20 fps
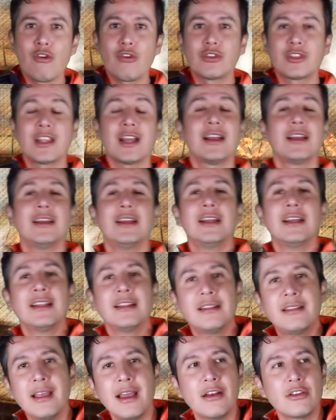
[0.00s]
Cota,
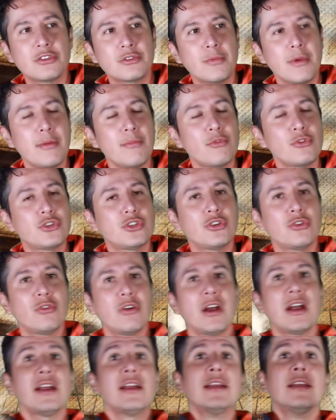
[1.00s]
de los Memo
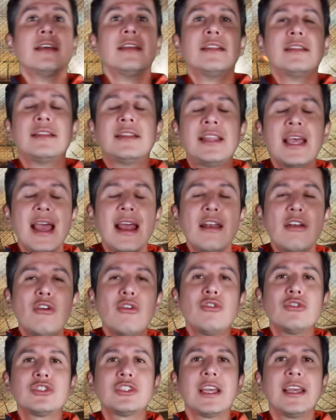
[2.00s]
Ochoa de
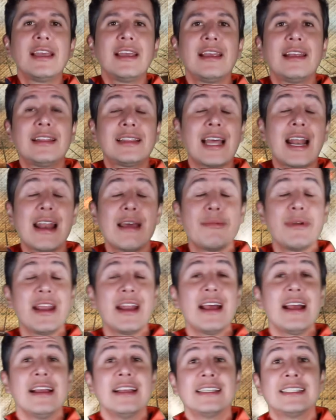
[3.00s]
los eh,
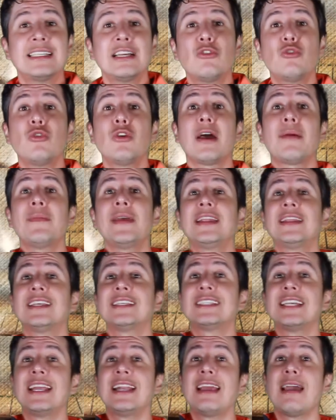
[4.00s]
Talavera seguramente
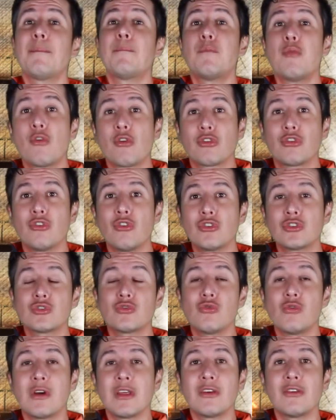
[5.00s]
se iría por dos
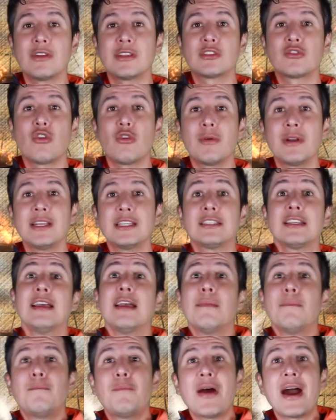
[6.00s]
jugadores jóvenes
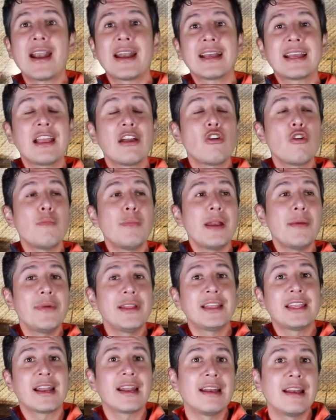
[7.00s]
para que
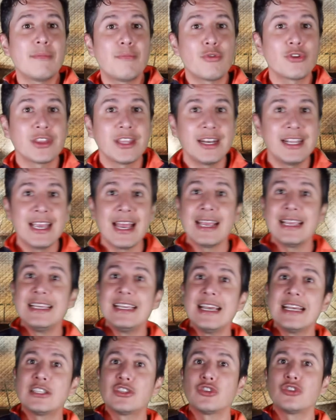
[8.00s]
complementaran la portería
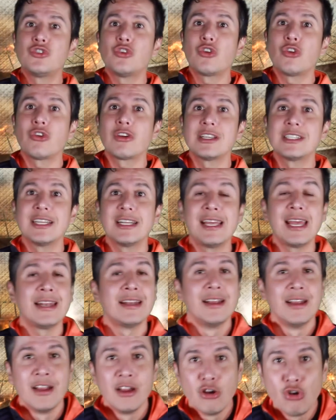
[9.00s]
y esos yo creo que serían
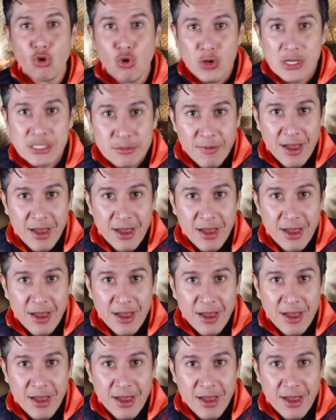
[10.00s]
Luis